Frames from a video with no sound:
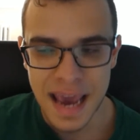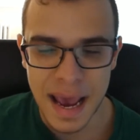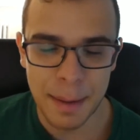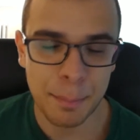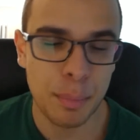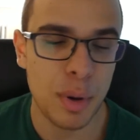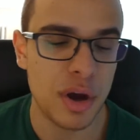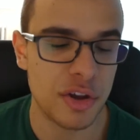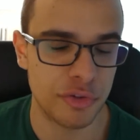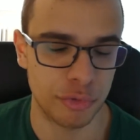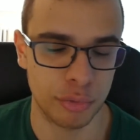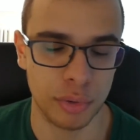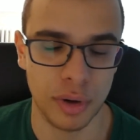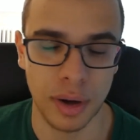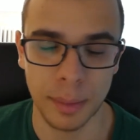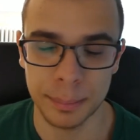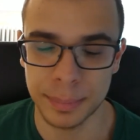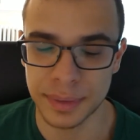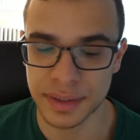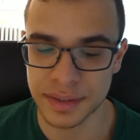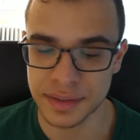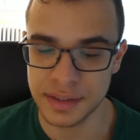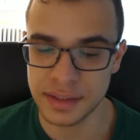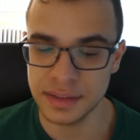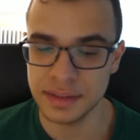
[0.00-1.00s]
e può essere una
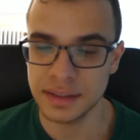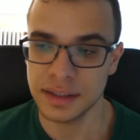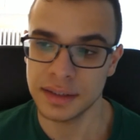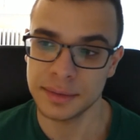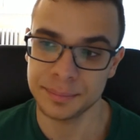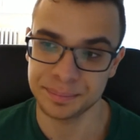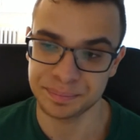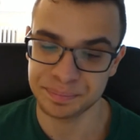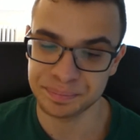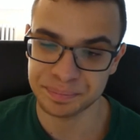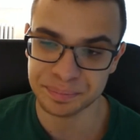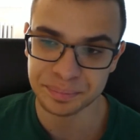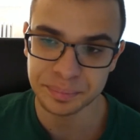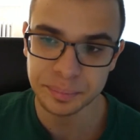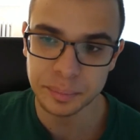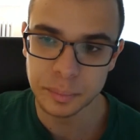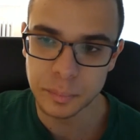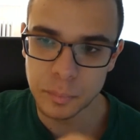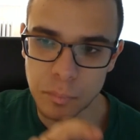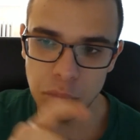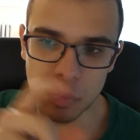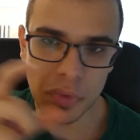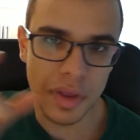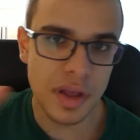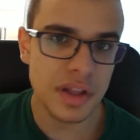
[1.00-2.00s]
partita
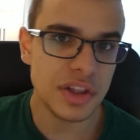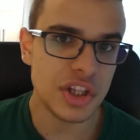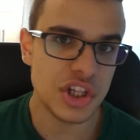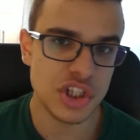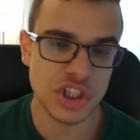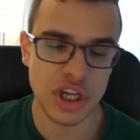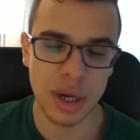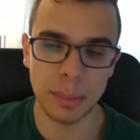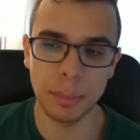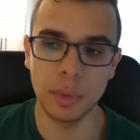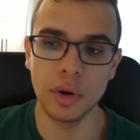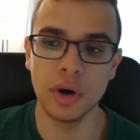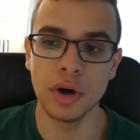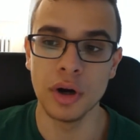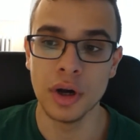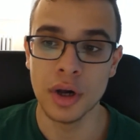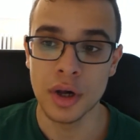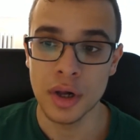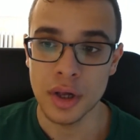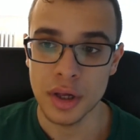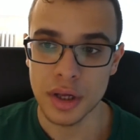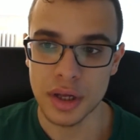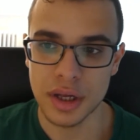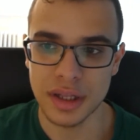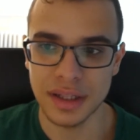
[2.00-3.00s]
diciamo
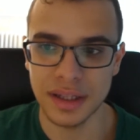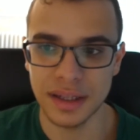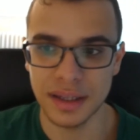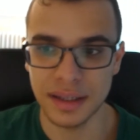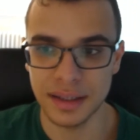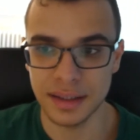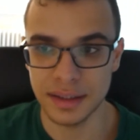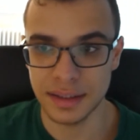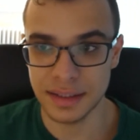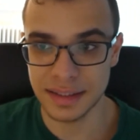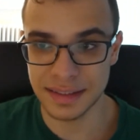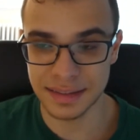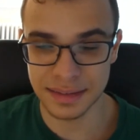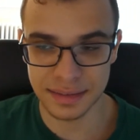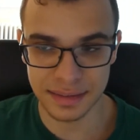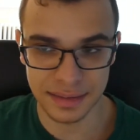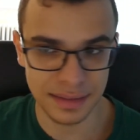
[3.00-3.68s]
eh, in,